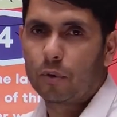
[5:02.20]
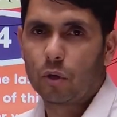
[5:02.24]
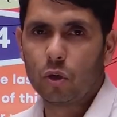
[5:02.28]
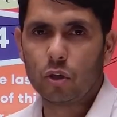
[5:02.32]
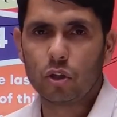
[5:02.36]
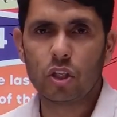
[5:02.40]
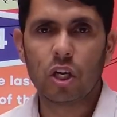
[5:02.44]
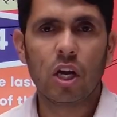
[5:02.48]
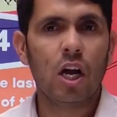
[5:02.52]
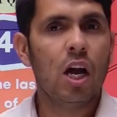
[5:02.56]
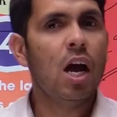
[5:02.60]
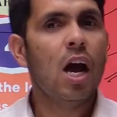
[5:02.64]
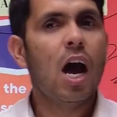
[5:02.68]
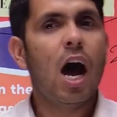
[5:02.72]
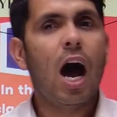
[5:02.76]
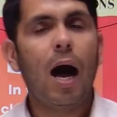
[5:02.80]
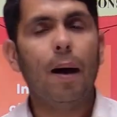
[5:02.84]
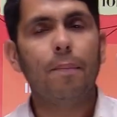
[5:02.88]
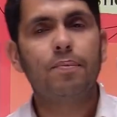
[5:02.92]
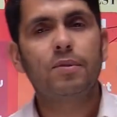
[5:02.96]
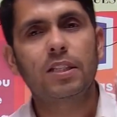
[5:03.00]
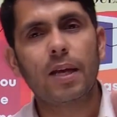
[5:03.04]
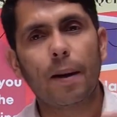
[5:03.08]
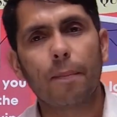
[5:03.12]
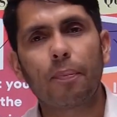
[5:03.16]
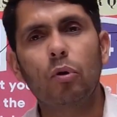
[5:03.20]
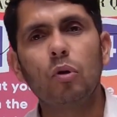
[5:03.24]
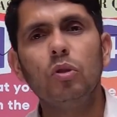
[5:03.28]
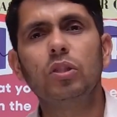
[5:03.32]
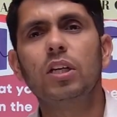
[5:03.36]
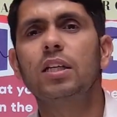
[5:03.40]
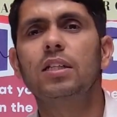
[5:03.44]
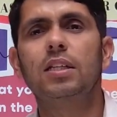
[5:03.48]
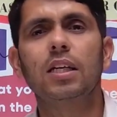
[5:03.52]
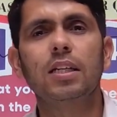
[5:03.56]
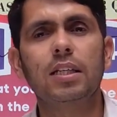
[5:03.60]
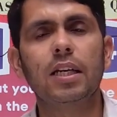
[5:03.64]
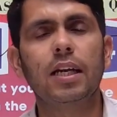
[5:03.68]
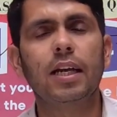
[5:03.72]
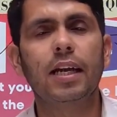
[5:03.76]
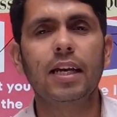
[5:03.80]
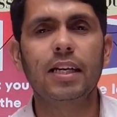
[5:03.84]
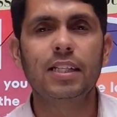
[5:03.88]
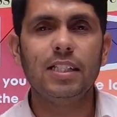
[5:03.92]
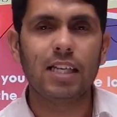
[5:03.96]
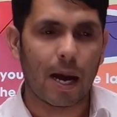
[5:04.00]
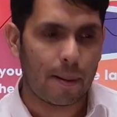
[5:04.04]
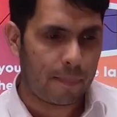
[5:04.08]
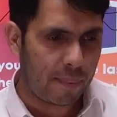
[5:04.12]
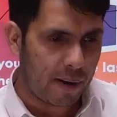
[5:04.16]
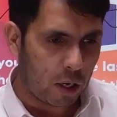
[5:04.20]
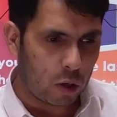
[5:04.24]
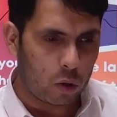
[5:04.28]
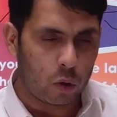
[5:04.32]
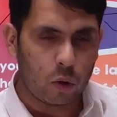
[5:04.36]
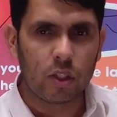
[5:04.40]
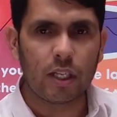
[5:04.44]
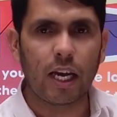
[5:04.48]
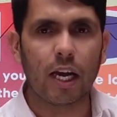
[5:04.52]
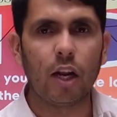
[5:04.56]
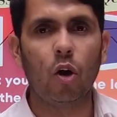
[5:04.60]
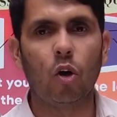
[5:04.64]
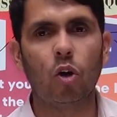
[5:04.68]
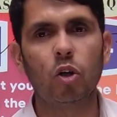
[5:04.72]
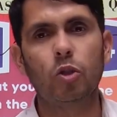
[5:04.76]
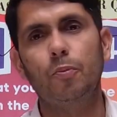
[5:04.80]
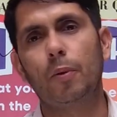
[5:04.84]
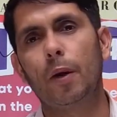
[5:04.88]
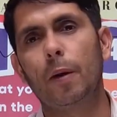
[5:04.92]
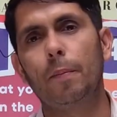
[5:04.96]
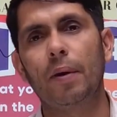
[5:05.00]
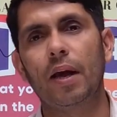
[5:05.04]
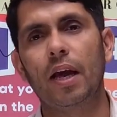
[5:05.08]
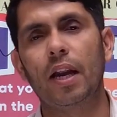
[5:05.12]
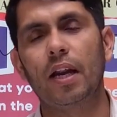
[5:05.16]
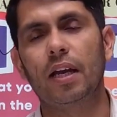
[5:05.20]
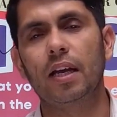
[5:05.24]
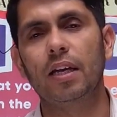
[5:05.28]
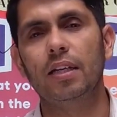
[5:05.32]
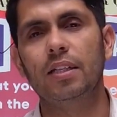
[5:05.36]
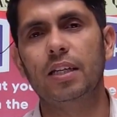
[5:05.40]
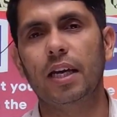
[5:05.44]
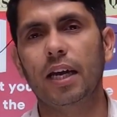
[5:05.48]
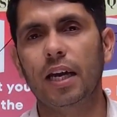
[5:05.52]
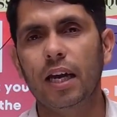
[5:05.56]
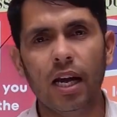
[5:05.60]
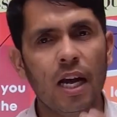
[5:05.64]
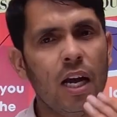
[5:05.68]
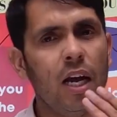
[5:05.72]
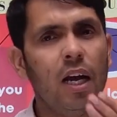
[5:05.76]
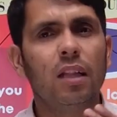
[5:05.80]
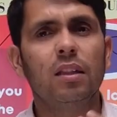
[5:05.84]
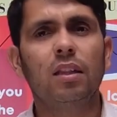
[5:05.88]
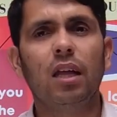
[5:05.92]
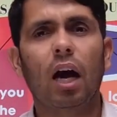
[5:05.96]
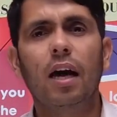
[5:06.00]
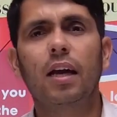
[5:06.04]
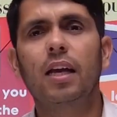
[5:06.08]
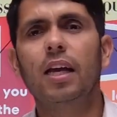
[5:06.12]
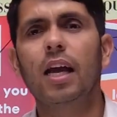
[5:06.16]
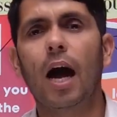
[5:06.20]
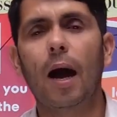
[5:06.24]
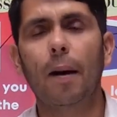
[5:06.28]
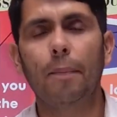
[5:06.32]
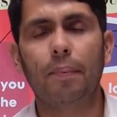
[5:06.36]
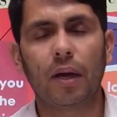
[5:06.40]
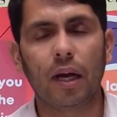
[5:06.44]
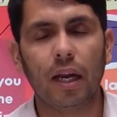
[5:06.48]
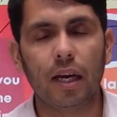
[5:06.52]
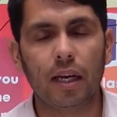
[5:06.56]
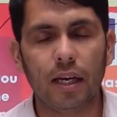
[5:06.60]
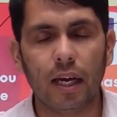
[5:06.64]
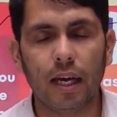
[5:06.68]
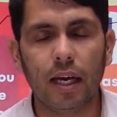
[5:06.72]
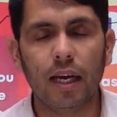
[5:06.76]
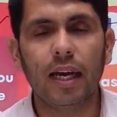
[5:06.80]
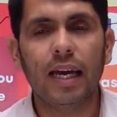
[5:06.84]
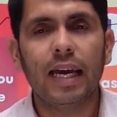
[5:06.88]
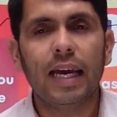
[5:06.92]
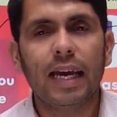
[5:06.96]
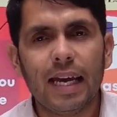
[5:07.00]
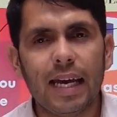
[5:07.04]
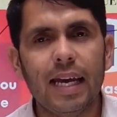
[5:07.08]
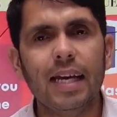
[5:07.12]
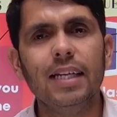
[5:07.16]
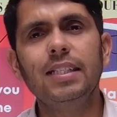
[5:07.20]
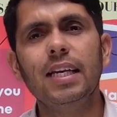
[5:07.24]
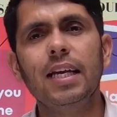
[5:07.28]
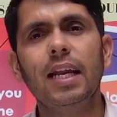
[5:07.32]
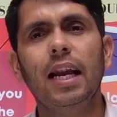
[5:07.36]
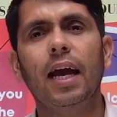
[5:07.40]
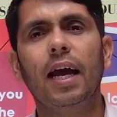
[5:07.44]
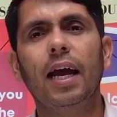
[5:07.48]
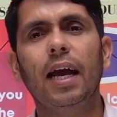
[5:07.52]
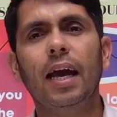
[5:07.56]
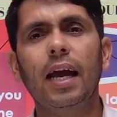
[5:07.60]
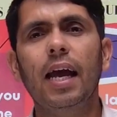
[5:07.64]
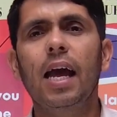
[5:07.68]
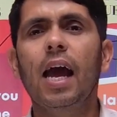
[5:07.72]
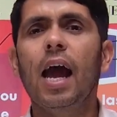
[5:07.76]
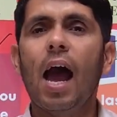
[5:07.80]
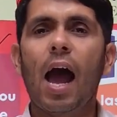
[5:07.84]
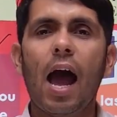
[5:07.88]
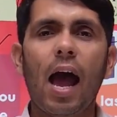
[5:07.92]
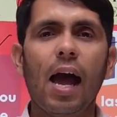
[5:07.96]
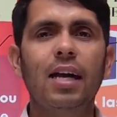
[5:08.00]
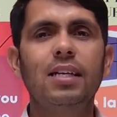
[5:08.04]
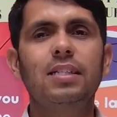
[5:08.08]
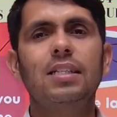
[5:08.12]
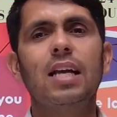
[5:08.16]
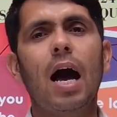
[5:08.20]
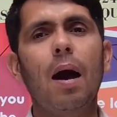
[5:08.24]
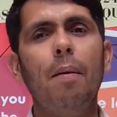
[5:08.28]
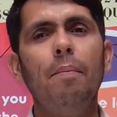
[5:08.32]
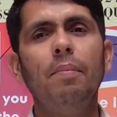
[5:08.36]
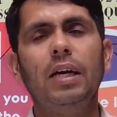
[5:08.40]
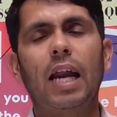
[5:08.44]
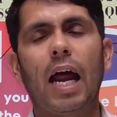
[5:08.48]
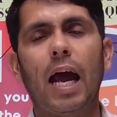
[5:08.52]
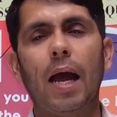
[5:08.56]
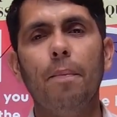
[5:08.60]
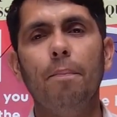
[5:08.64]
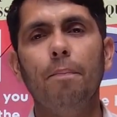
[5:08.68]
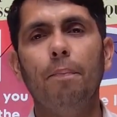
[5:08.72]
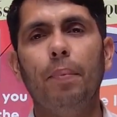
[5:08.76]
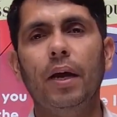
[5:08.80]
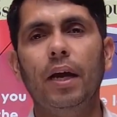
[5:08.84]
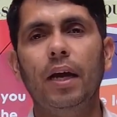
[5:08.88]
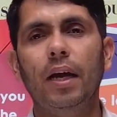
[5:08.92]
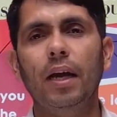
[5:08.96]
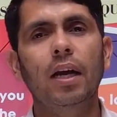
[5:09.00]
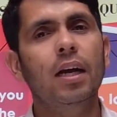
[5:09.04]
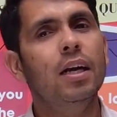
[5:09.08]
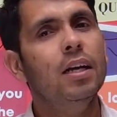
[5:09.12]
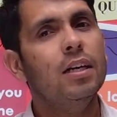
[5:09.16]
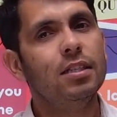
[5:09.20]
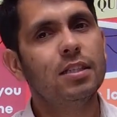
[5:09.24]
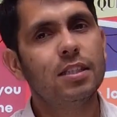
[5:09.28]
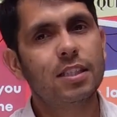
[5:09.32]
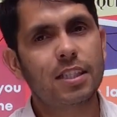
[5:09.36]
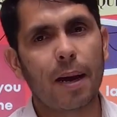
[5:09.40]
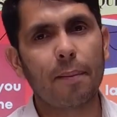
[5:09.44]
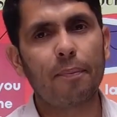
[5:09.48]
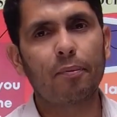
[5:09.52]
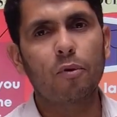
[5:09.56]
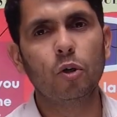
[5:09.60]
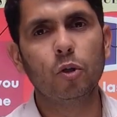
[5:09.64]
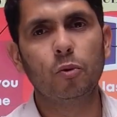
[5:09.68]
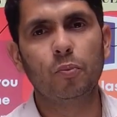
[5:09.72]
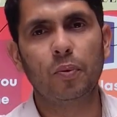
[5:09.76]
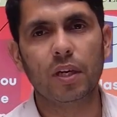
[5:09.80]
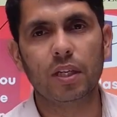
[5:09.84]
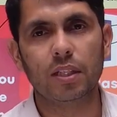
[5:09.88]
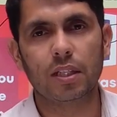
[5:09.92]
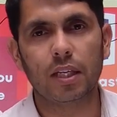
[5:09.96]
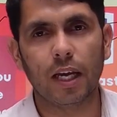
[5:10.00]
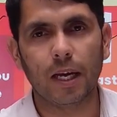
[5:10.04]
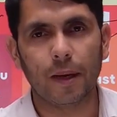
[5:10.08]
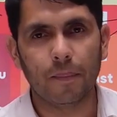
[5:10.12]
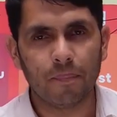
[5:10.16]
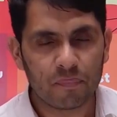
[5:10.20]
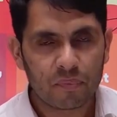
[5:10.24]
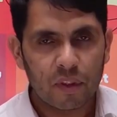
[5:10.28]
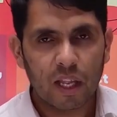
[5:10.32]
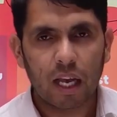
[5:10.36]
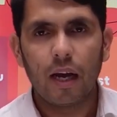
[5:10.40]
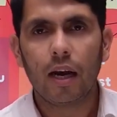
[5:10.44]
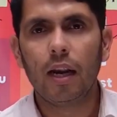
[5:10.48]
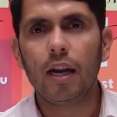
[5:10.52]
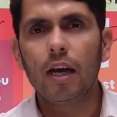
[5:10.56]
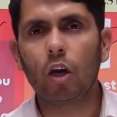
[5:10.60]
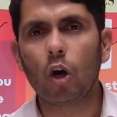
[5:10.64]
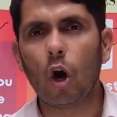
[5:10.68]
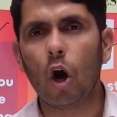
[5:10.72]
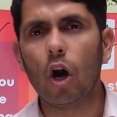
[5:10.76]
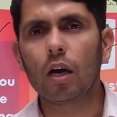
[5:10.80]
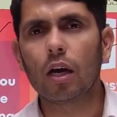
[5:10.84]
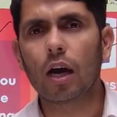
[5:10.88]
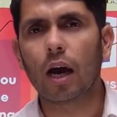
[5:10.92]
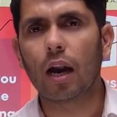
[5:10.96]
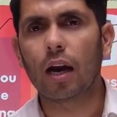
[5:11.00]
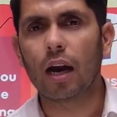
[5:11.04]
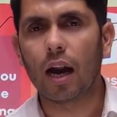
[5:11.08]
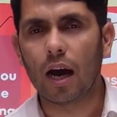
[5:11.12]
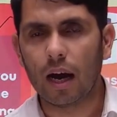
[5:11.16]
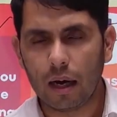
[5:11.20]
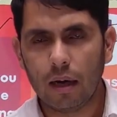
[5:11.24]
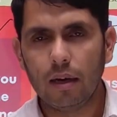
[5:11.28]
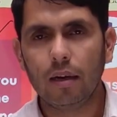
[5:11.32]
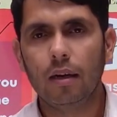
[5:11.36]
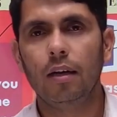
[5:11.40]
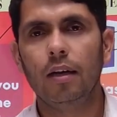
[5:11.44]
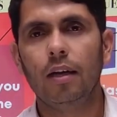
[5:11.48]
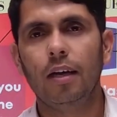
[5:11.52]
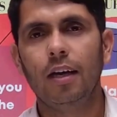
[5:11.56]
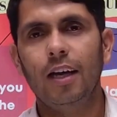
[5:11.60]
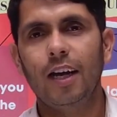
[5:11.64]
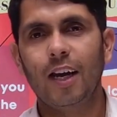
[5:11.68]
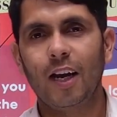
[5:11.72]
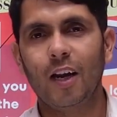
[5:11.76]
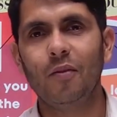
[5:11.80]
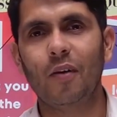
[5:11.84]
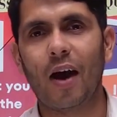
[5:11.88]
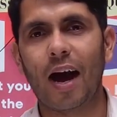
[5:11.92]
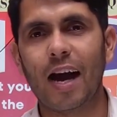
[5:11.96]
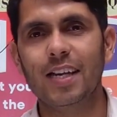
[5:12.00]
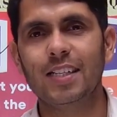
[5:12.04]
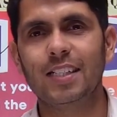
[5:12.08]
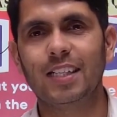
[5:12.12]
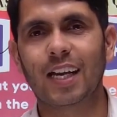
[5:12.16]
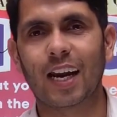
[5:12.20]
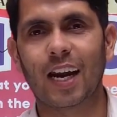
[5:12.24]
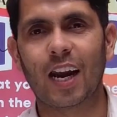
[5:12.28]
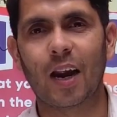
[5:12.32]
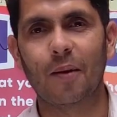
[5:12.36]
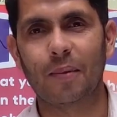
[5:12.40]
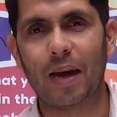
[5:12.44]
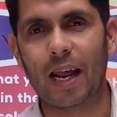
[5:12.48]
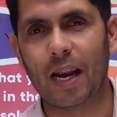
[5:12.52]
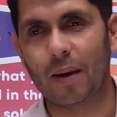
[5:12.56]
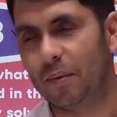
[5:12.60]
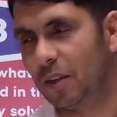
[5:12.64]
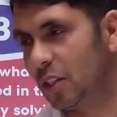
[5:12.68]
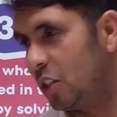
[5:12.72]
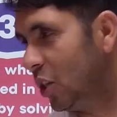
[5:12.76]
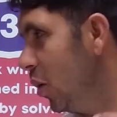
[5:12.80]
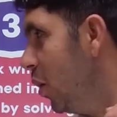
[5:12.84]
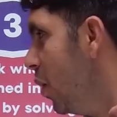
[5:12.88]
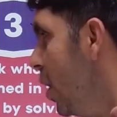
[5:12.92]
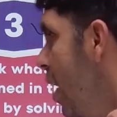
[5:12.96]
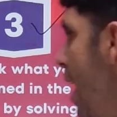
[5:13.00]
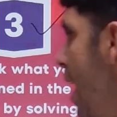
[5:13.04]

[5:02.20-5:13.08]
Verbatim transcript: कुछ आप सब कुछ अच्छे से कीजिए अपने खुद के नोट्स प्रिपेयर कीजिए ताकि आपके लिए इजी रहे एग्जाम टाइम पे सब कुछ फिर से रिकॉल करना रिवाइज करना प्यारे बच्चों